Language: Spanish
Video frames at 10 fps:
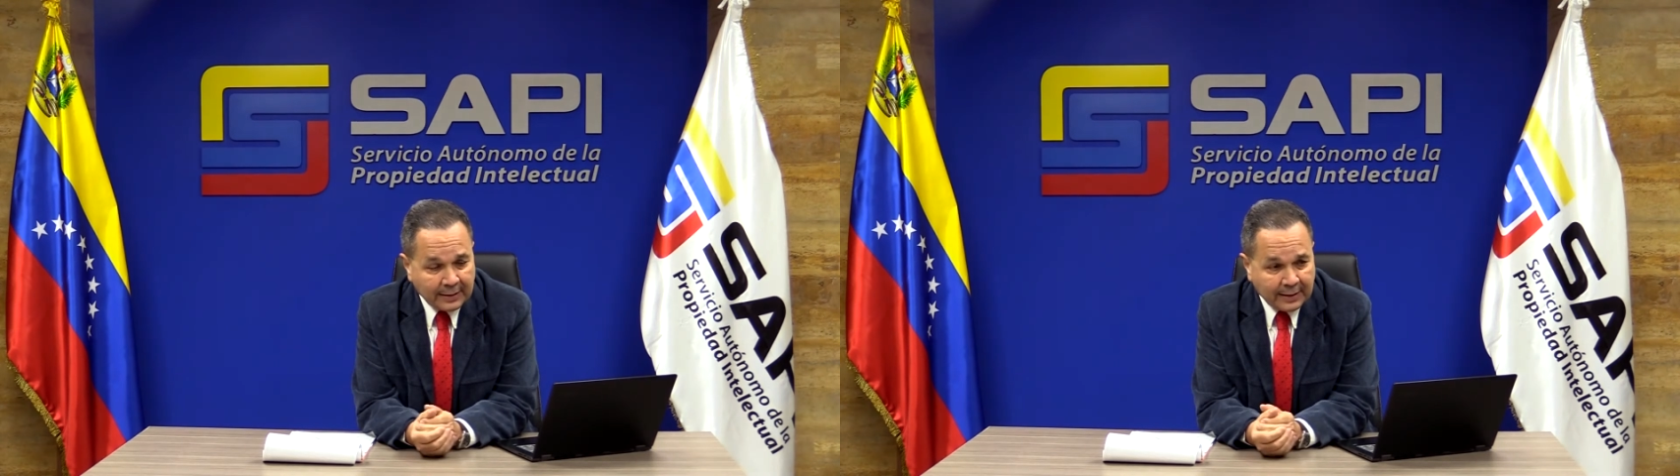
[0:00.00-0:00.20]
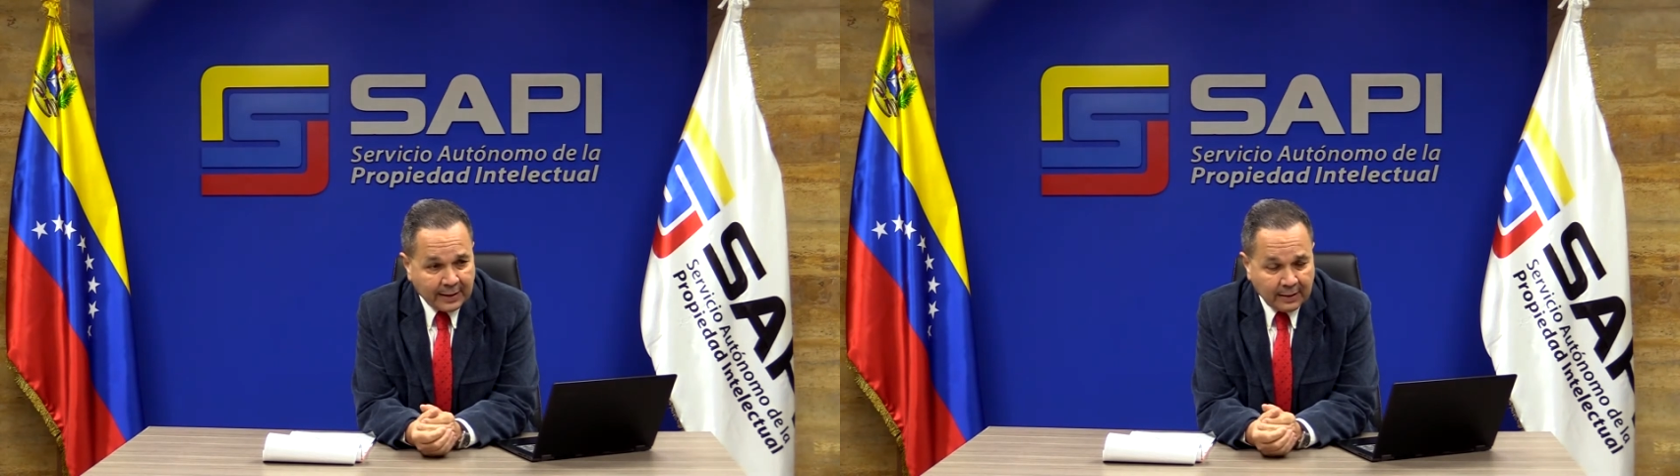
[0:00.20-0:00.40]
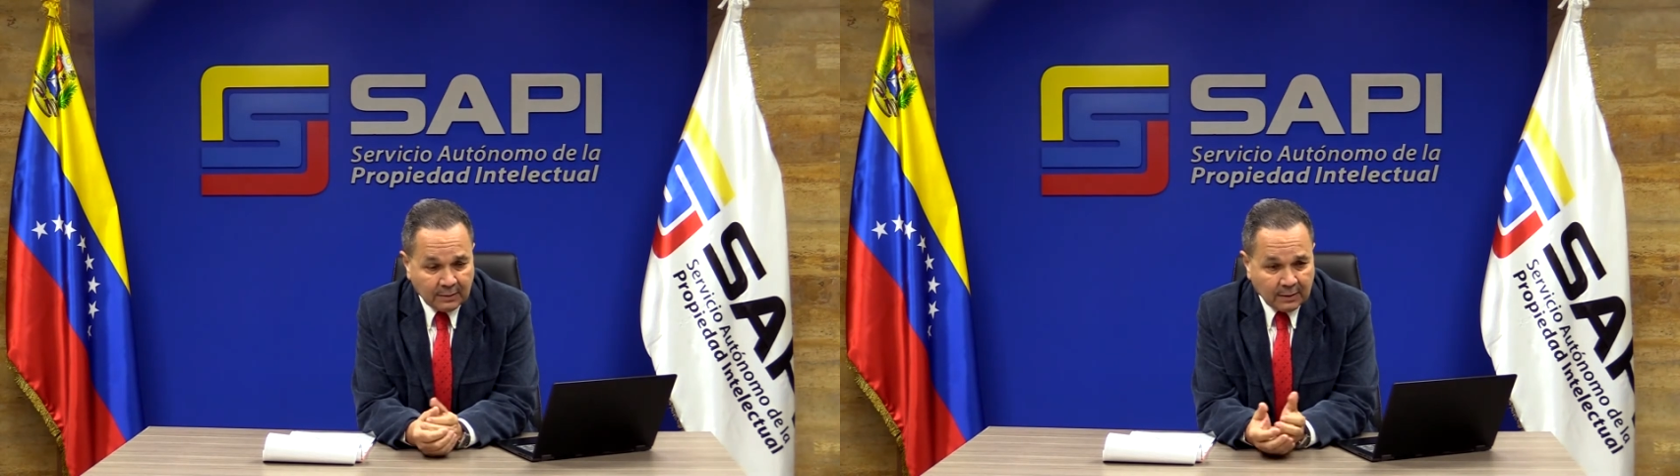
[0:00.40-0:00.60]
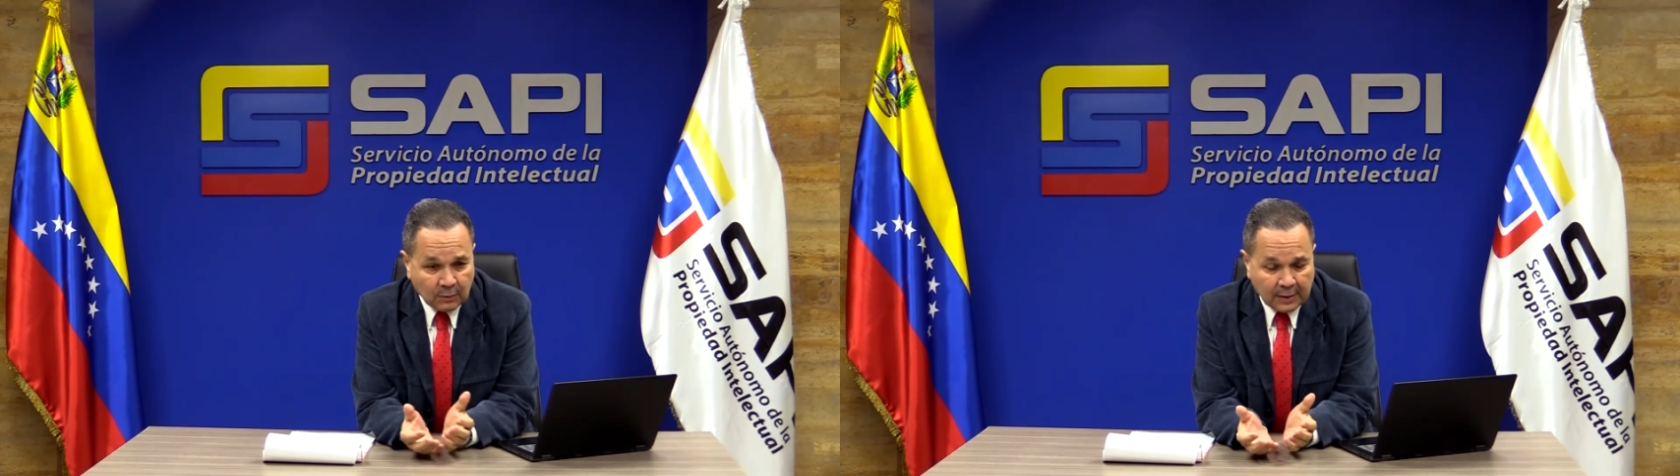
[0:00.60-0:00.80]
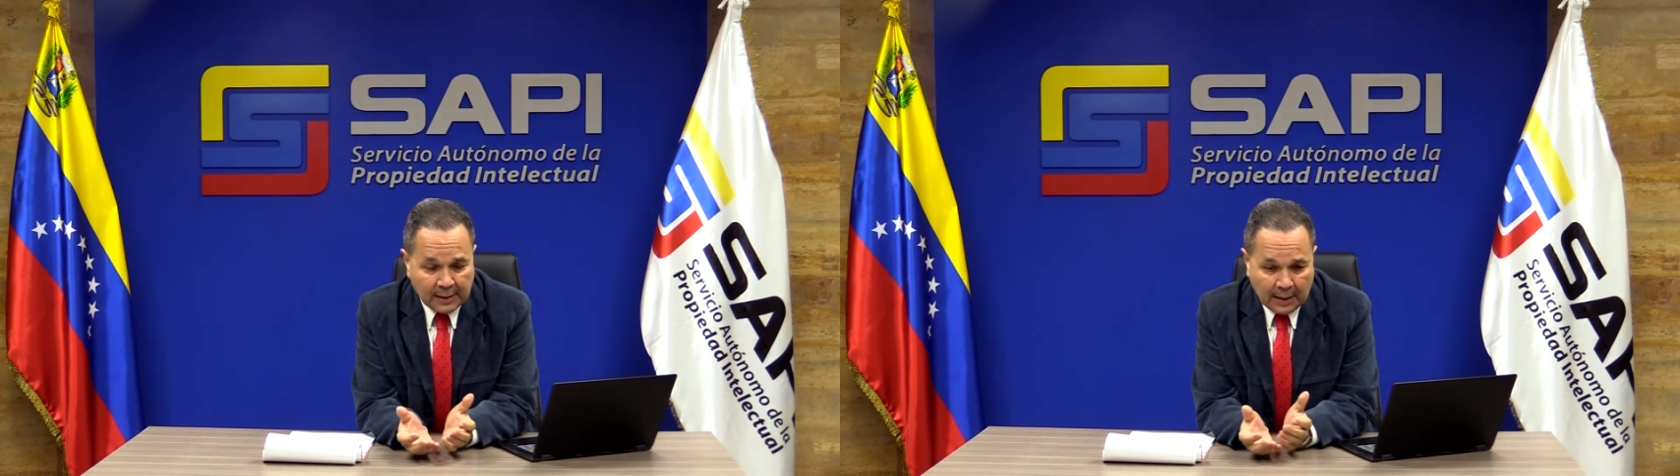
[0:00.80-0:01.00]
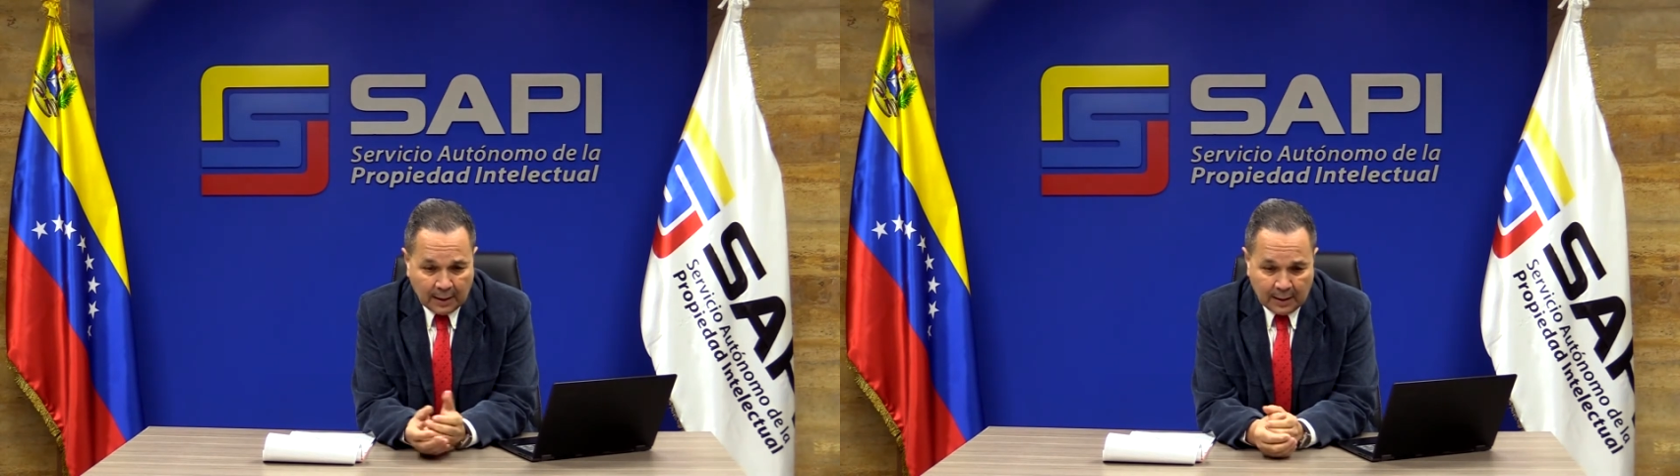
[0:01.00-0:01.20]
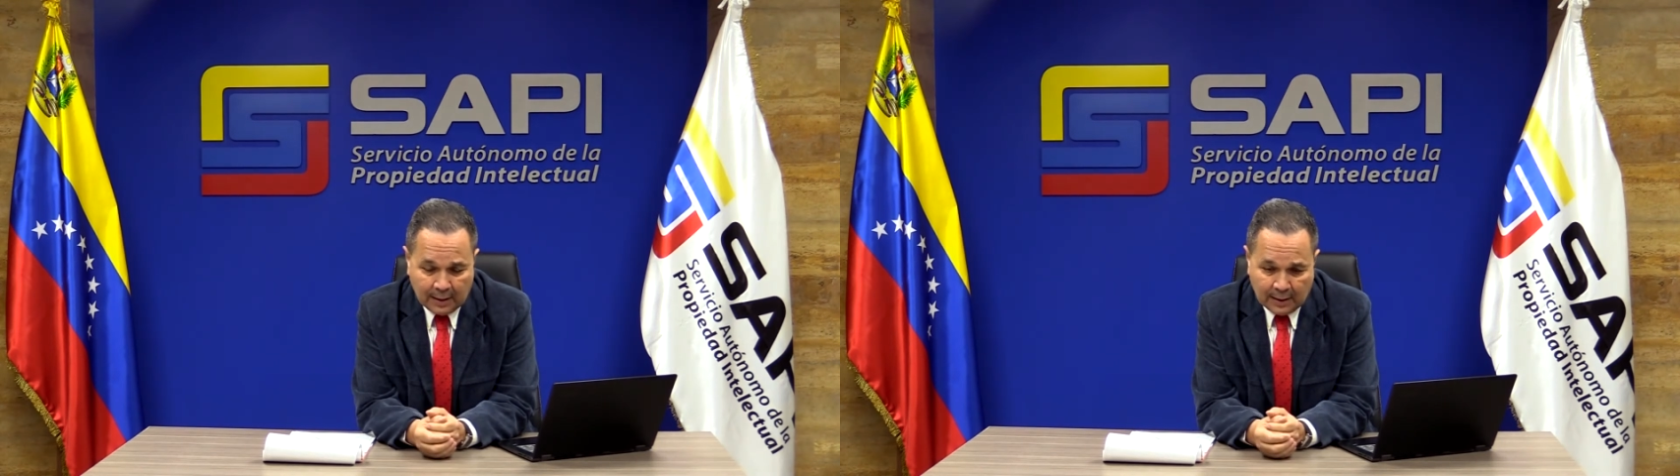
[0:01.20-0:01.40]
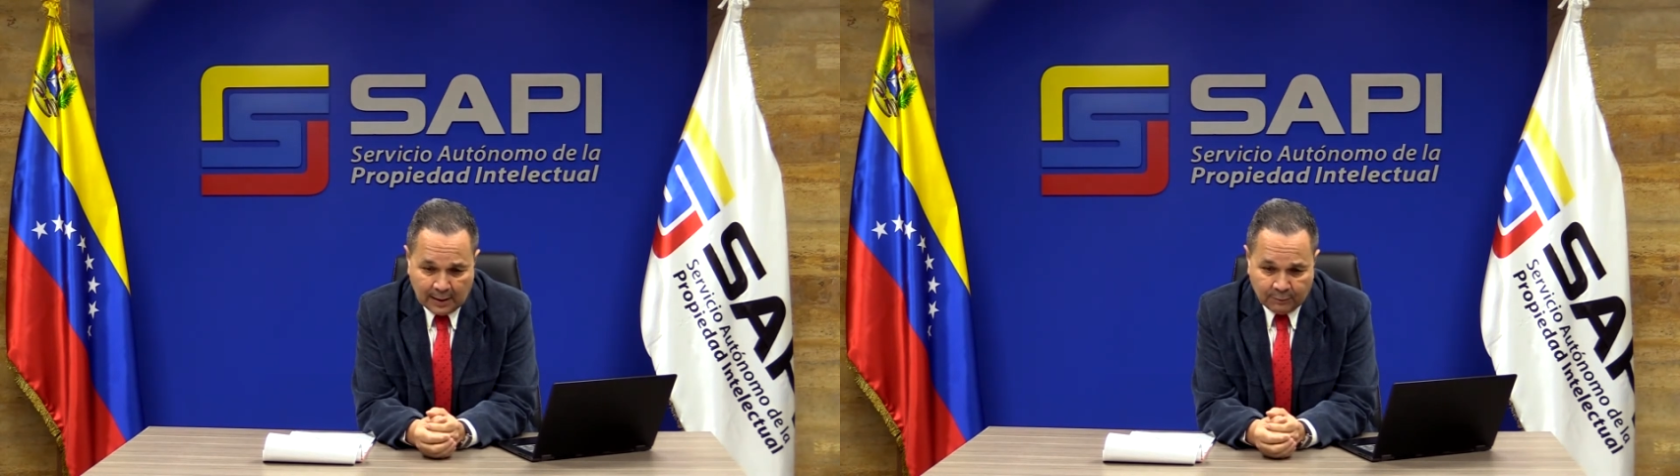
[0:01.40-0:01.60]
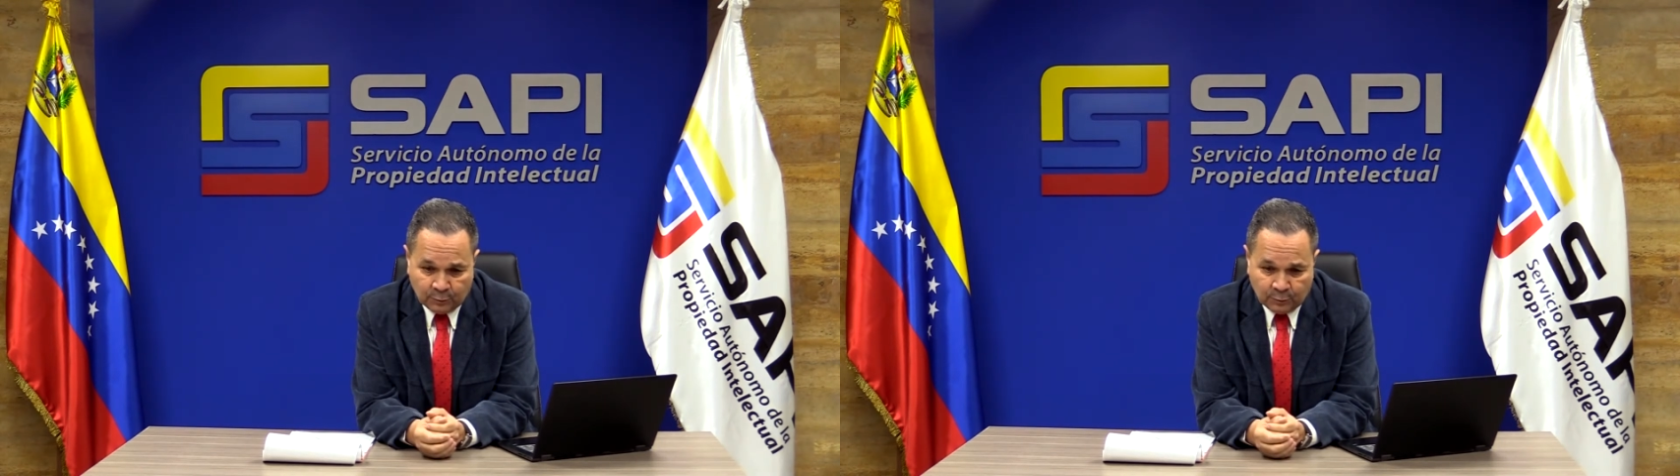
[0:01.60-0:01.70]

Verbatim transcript: tienen la,